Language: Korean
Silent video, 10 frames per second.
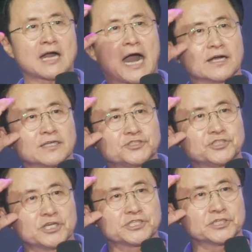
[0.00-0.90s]
가글이
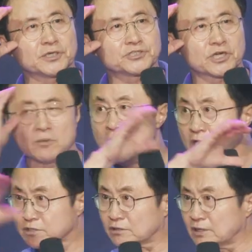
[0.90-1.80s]
쓰여지는 것처럼
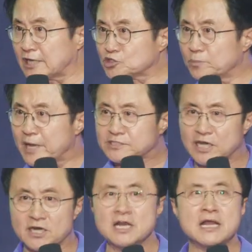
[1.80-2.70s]
그걸 가지고
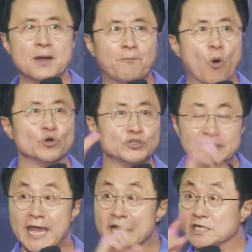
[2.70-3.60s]
매사를
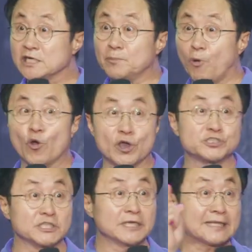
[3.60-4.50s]
보는데 그
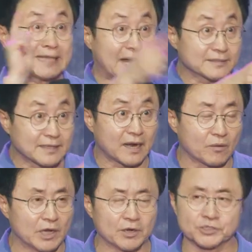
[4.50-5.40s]
보여지는 게
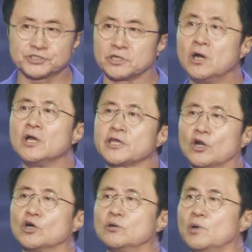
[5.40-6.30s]
다르다라고 하는 것이죠.
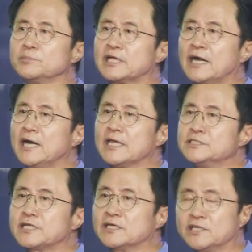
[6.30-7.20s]
결국은 뭡니까?
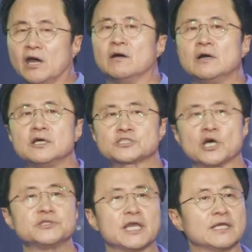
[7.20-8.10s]
인생은요,
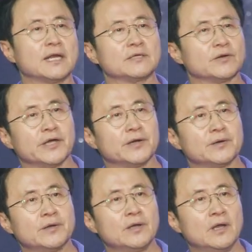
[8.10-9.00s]
선택이라는 거예요.
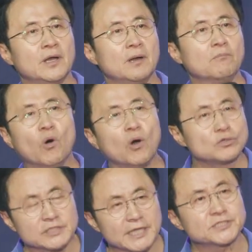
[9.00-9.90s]

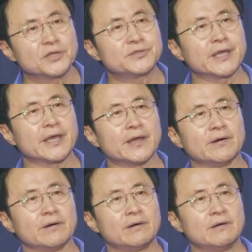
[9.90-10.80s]
모든 게
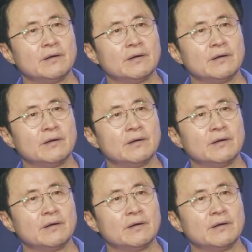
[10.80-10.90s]
선택이에요.